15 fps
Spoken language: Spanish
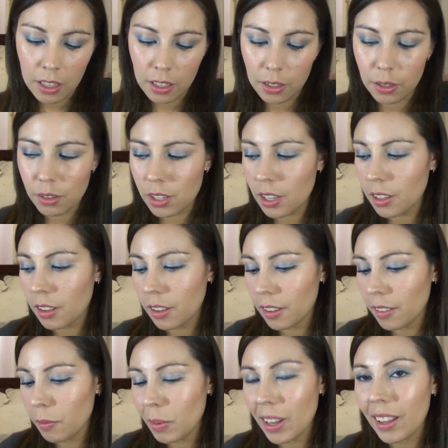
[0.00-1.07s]
Entonces,
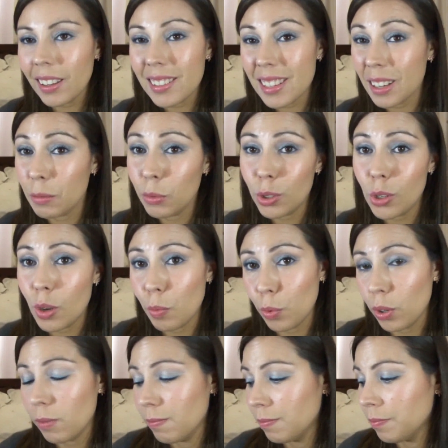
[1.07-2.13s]
en verdad te saca mucho
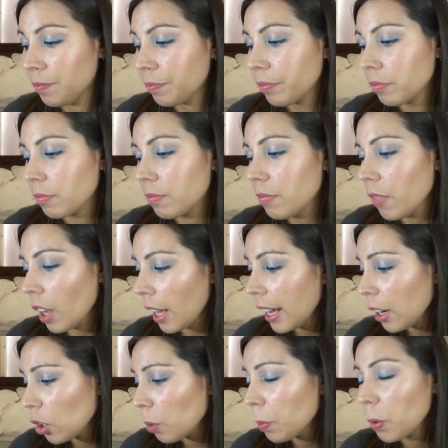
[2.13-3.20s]
vapor.
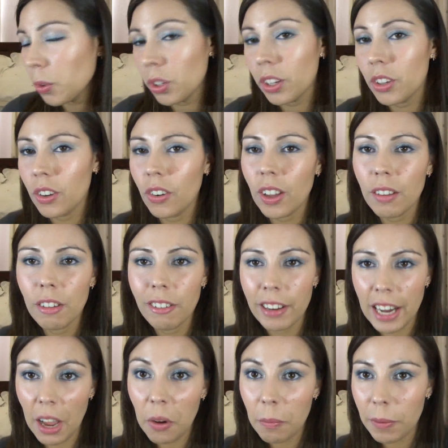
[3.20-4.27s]
El otro producto que yo creo que
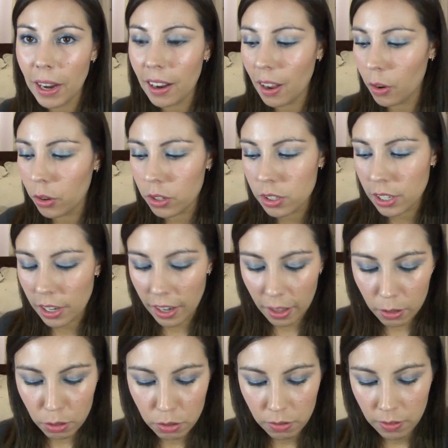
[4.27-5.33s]
volvería a comprar a ojos
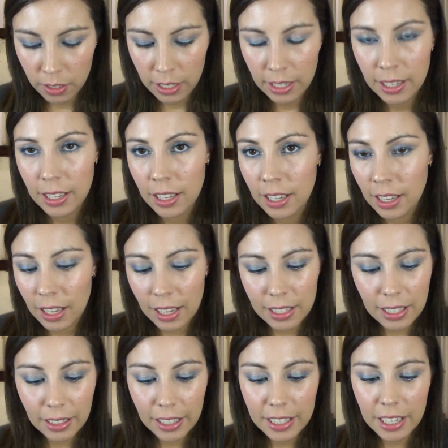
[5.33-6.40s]
cerrados
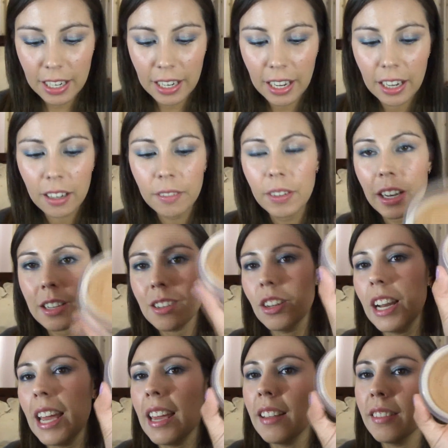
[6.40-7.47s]
es el de Chanel, el
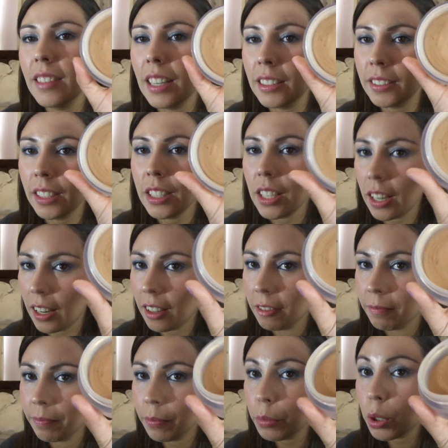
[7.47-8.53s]
Soleil Tan de Chanel,
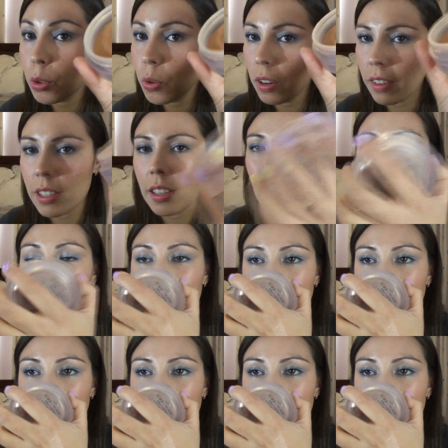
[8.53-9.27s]
el bronce universal